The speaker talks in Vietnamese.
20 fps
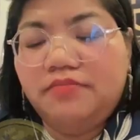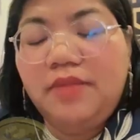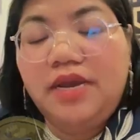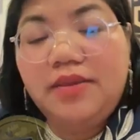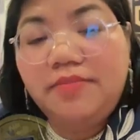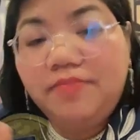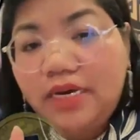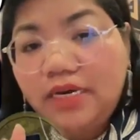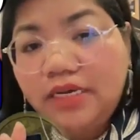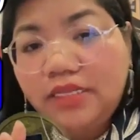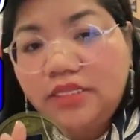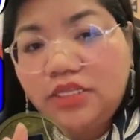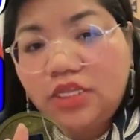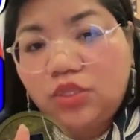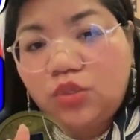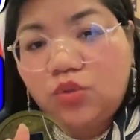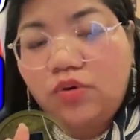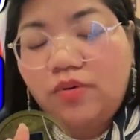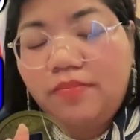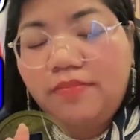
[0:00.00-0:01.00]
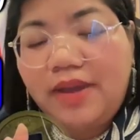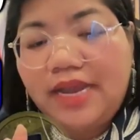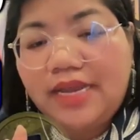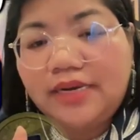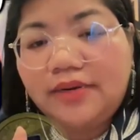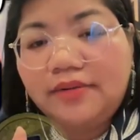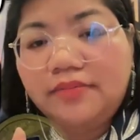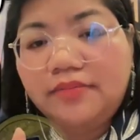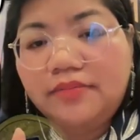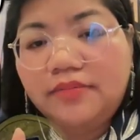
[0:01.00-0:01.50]
bay mơn từ tua
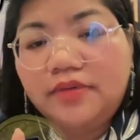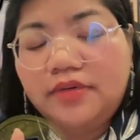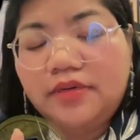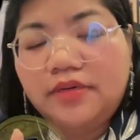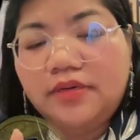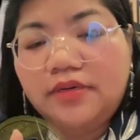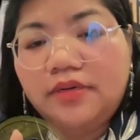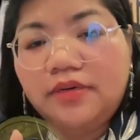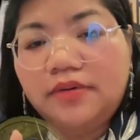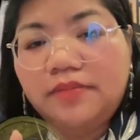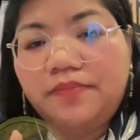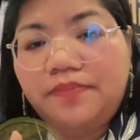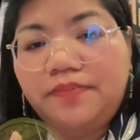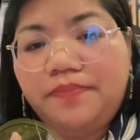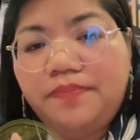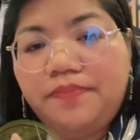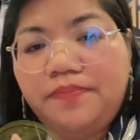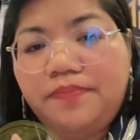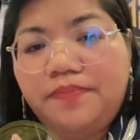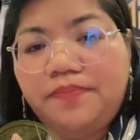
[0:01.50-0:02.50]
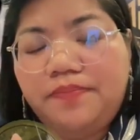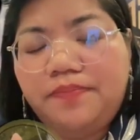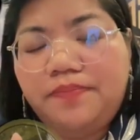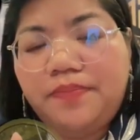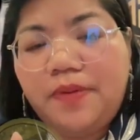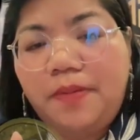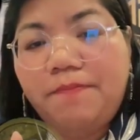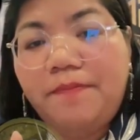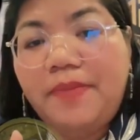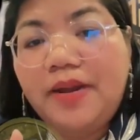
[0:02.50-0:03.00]
màn
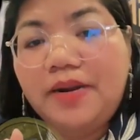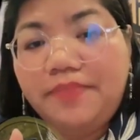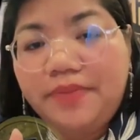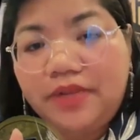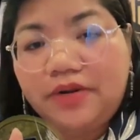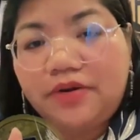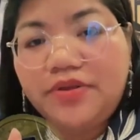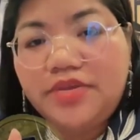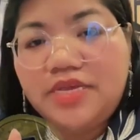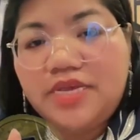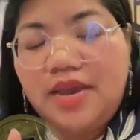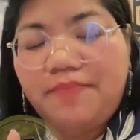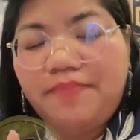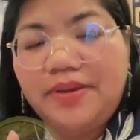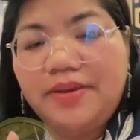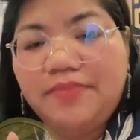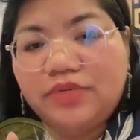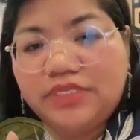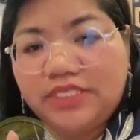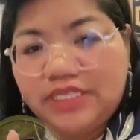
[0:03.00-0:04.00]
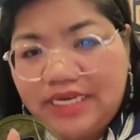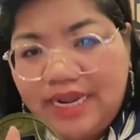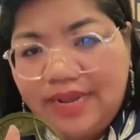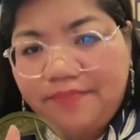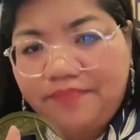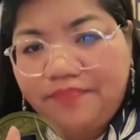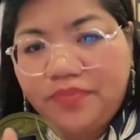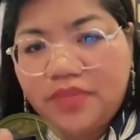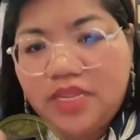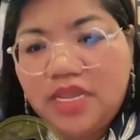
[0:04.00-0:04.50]
vòng bờ về rồi dạ về một
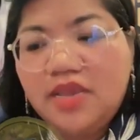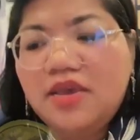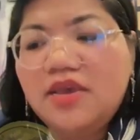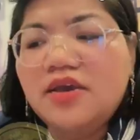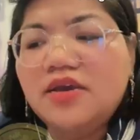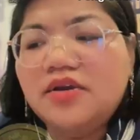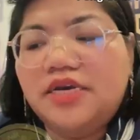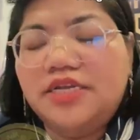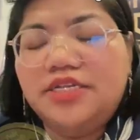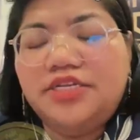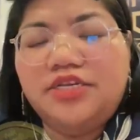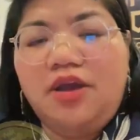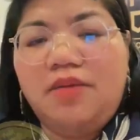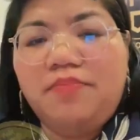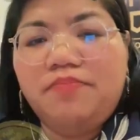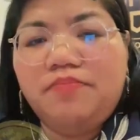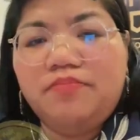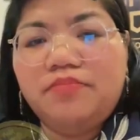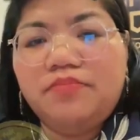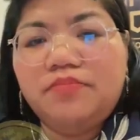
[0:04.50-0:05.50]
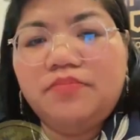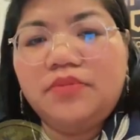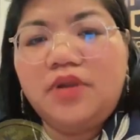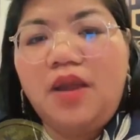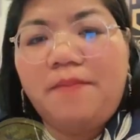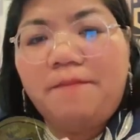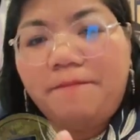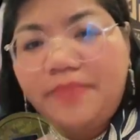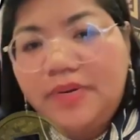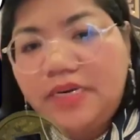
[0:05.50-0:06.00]
năm cảnh chọc
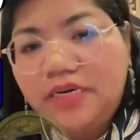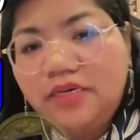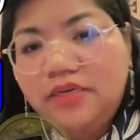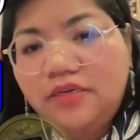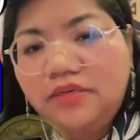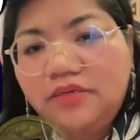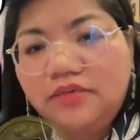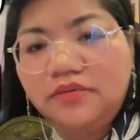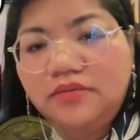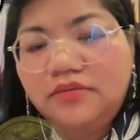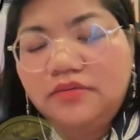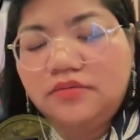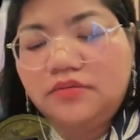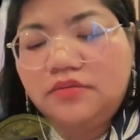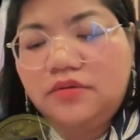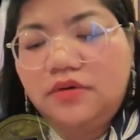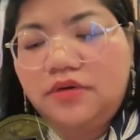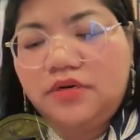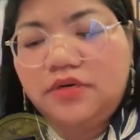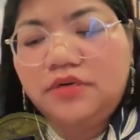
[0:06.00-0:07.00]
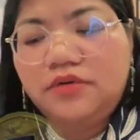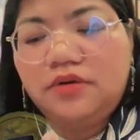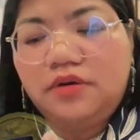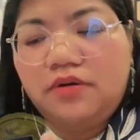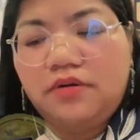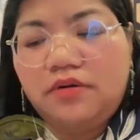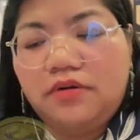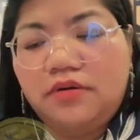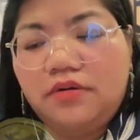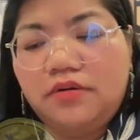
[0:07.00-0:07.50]
đọc bơn rư
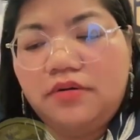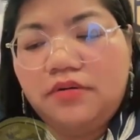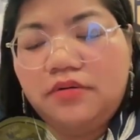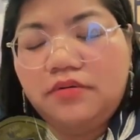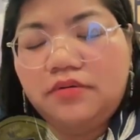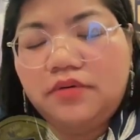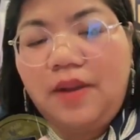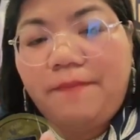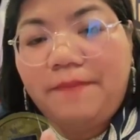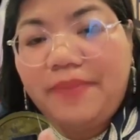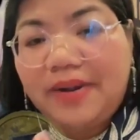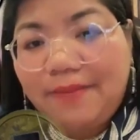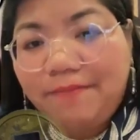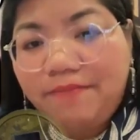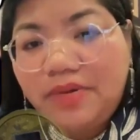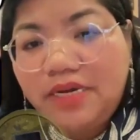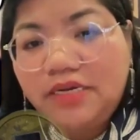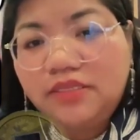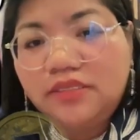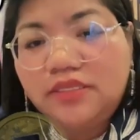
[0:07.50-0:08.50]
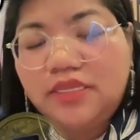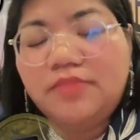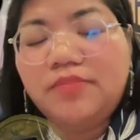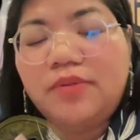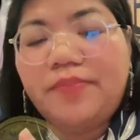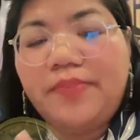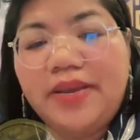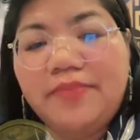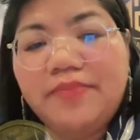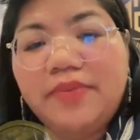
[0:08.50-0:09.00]
cổ đập ram mơn tới
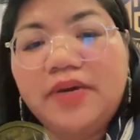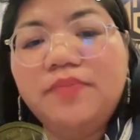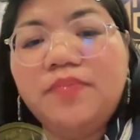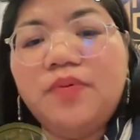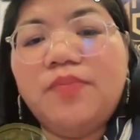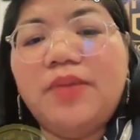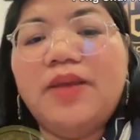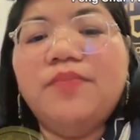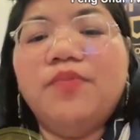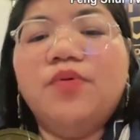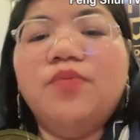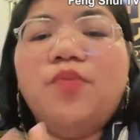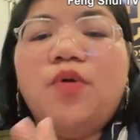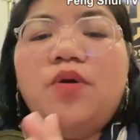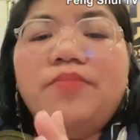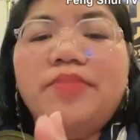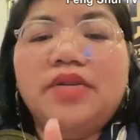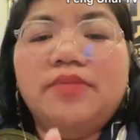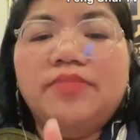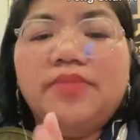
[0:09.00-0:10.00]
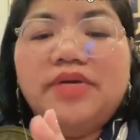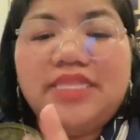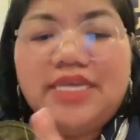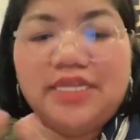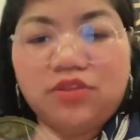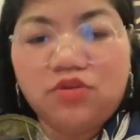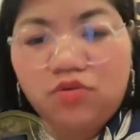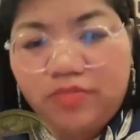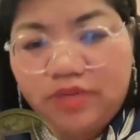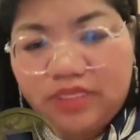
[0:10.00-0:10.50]
một phay mơn bụng mai bốn con miền làm ở
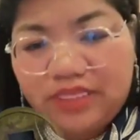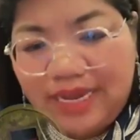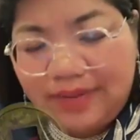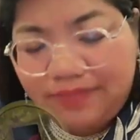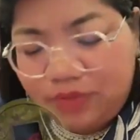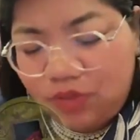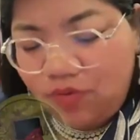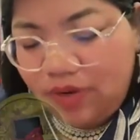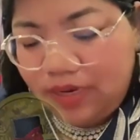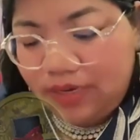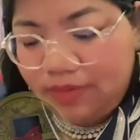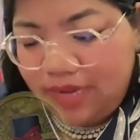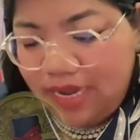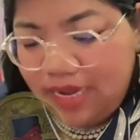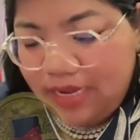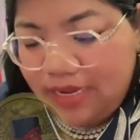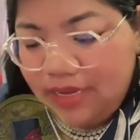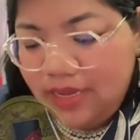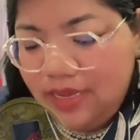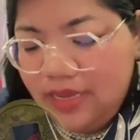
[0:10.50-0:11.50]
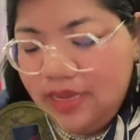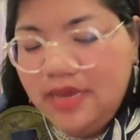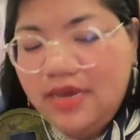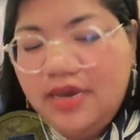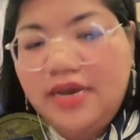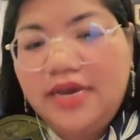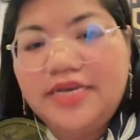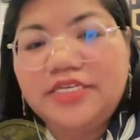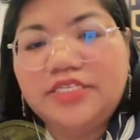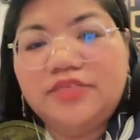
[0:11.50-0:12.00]
tệ tôi mà ta tòa bài
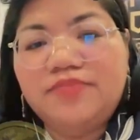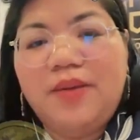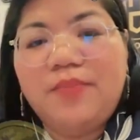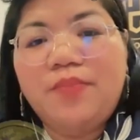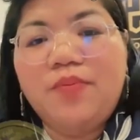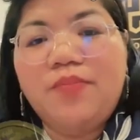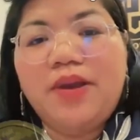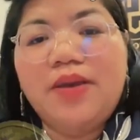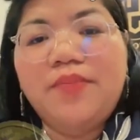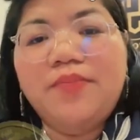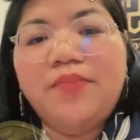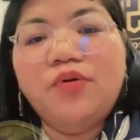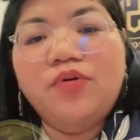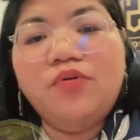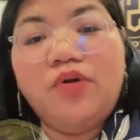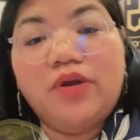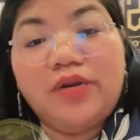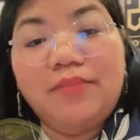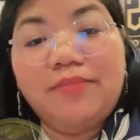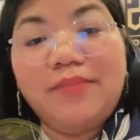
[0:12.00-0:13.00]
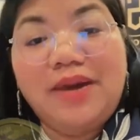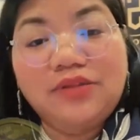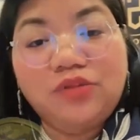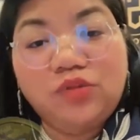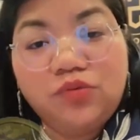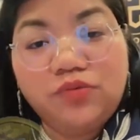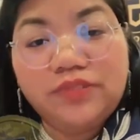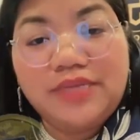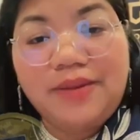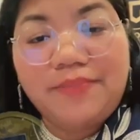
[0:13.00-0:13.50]
ấy mẹ bụng mai bốn còn là bao
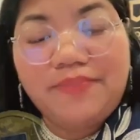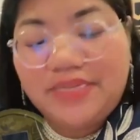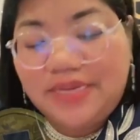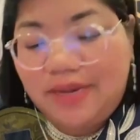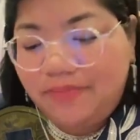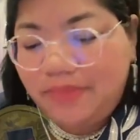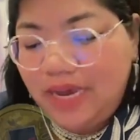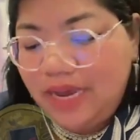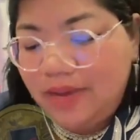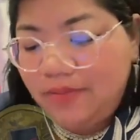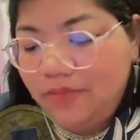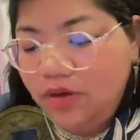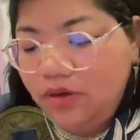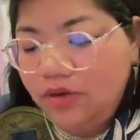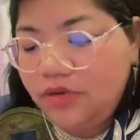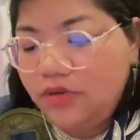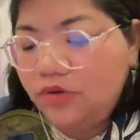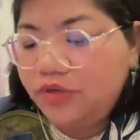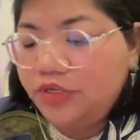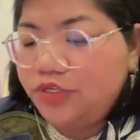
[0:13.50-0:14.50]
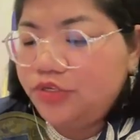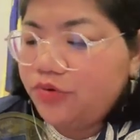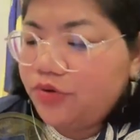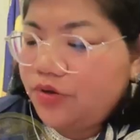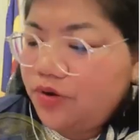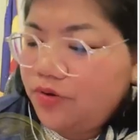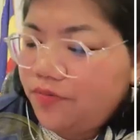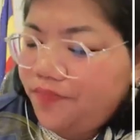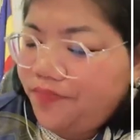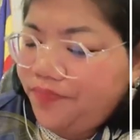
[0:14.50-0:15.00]
tù sắp trăm khai mới khinh lùi chuột
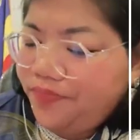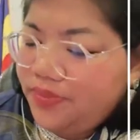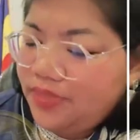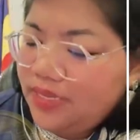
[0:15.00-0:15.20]
còn